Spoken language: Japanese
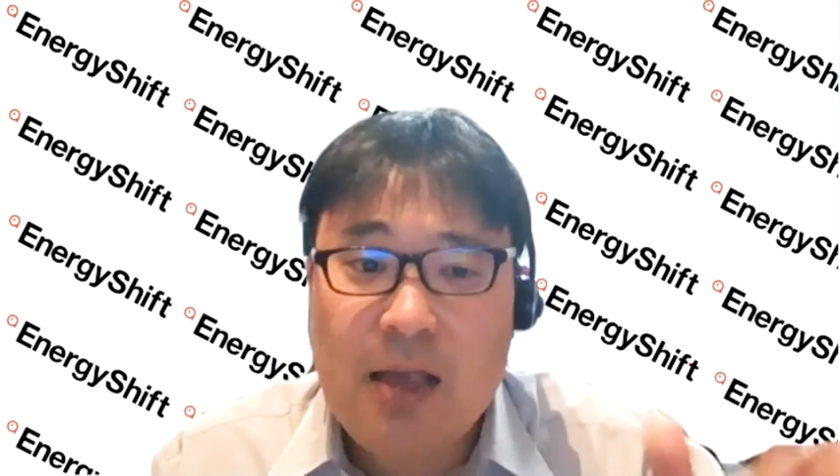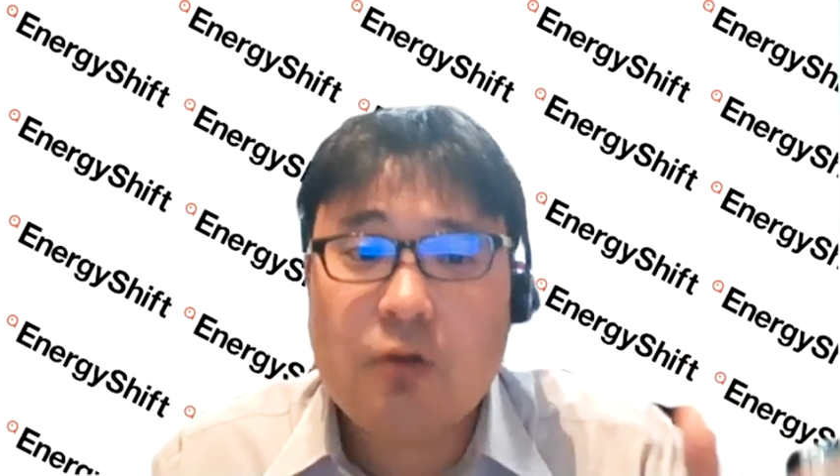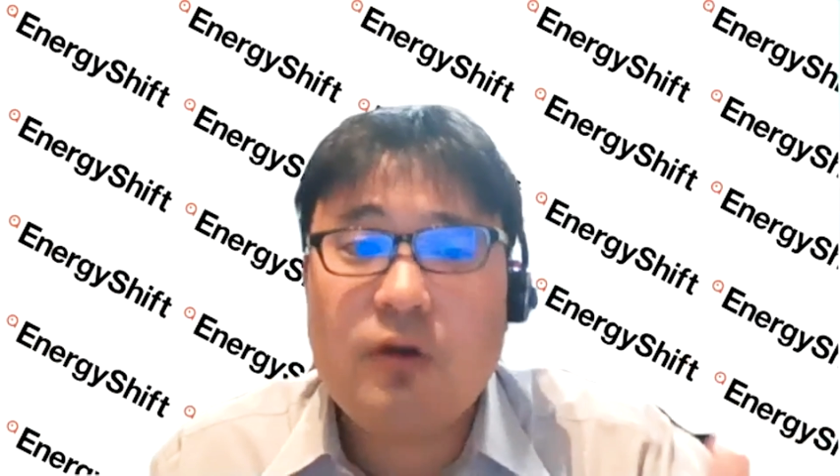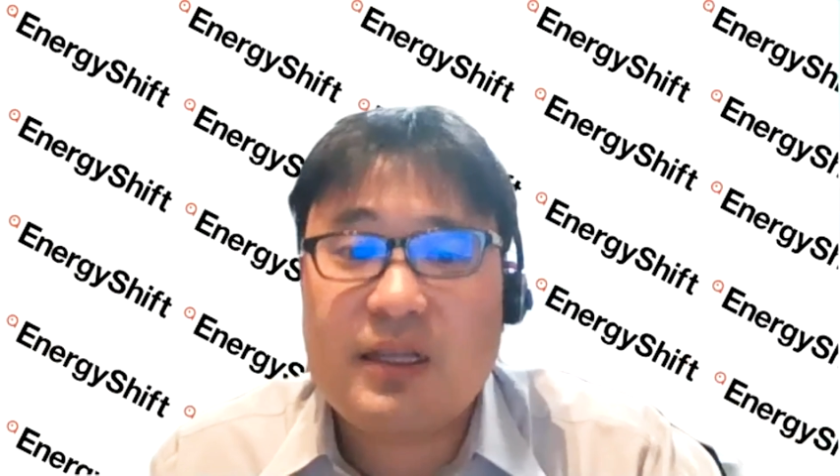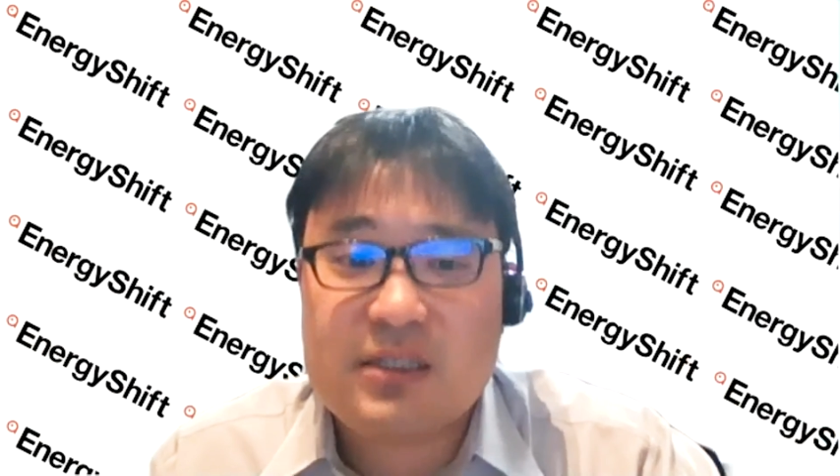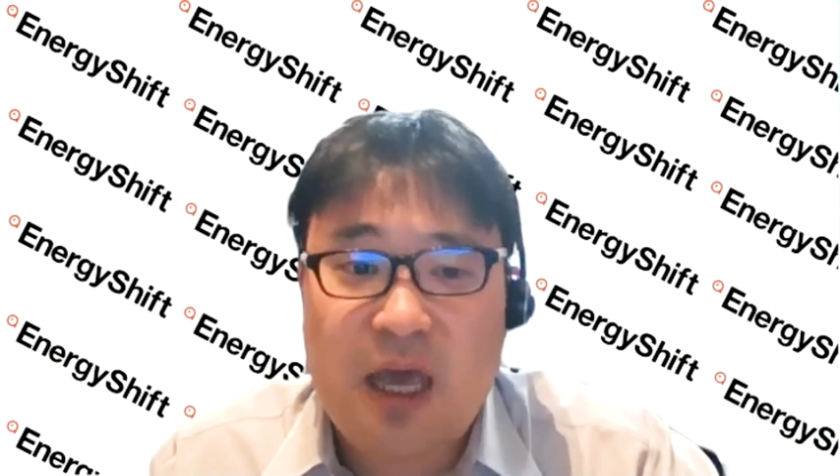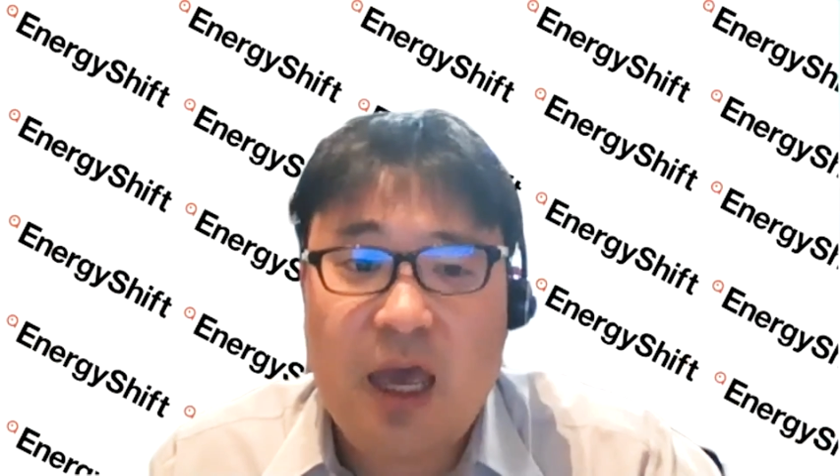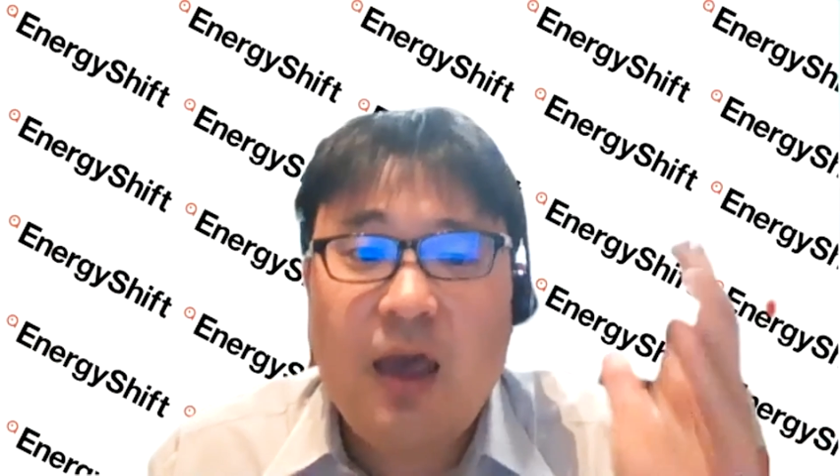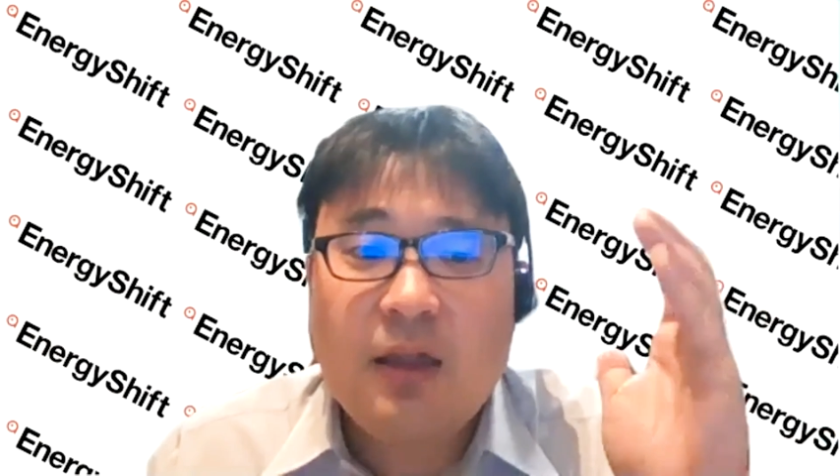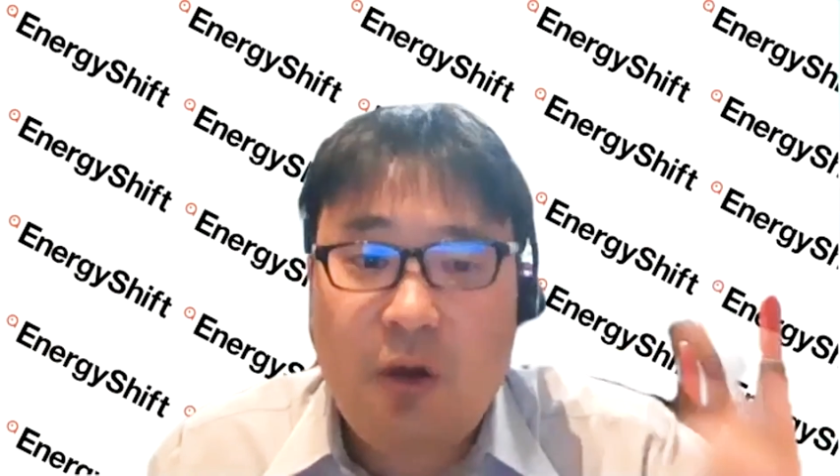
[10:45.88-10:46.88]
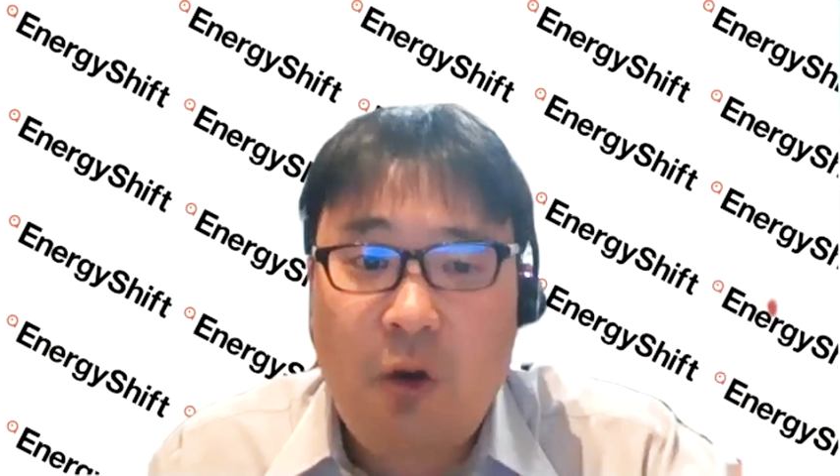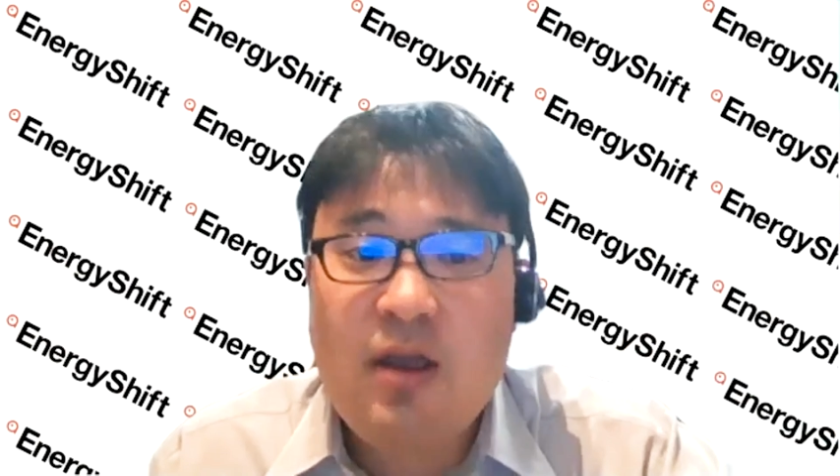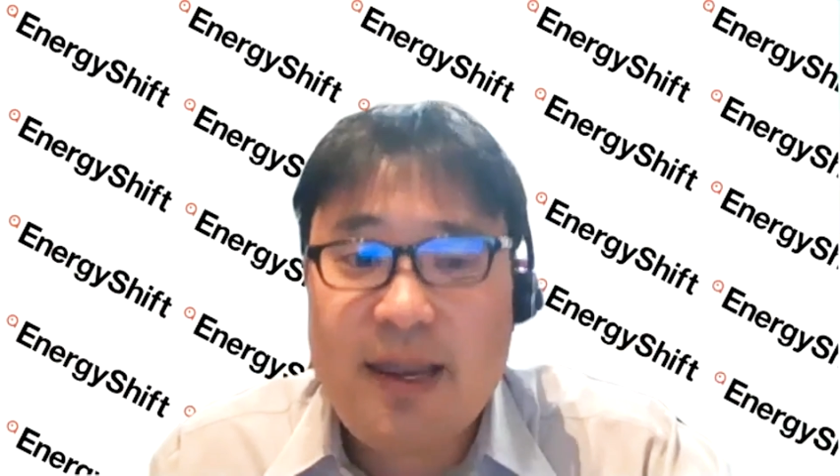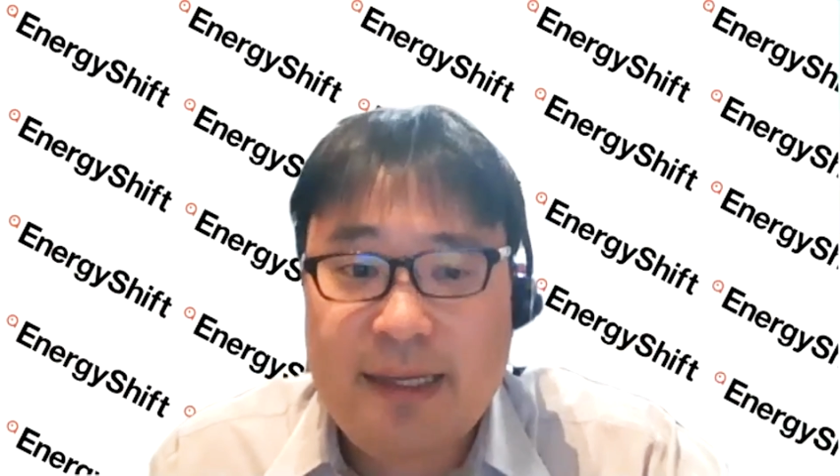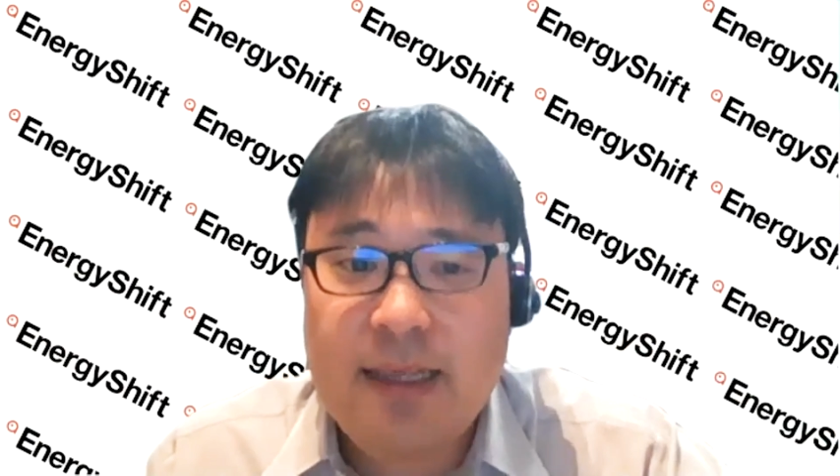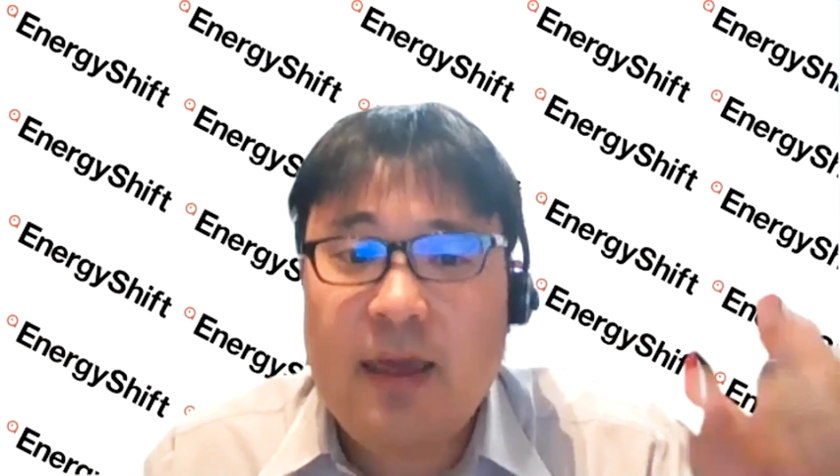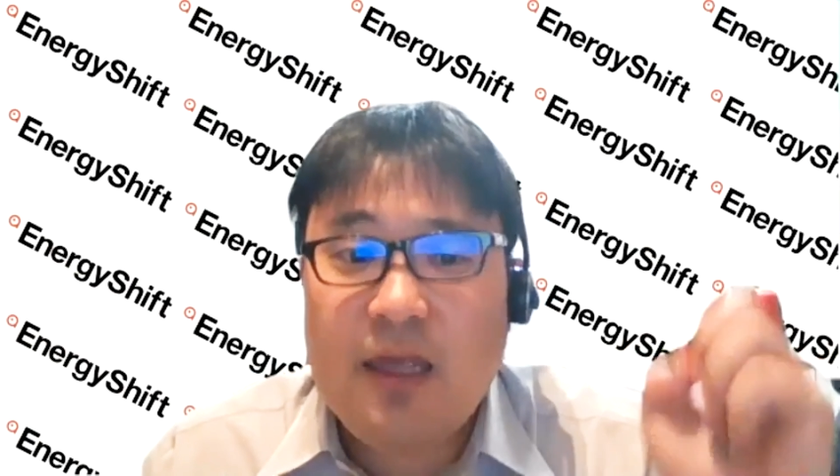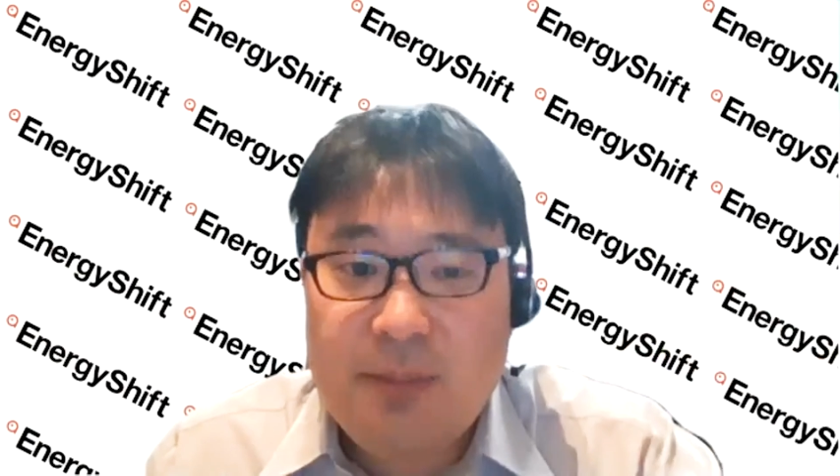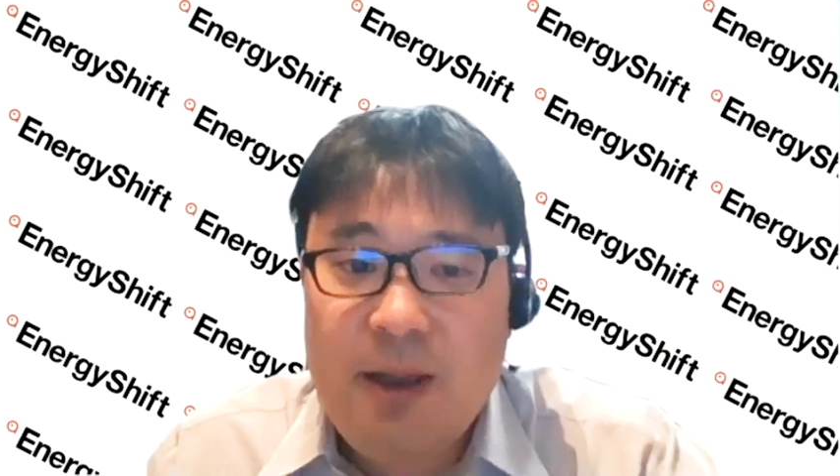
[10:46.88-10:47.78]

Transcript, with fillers: 韓国はですね、日本海に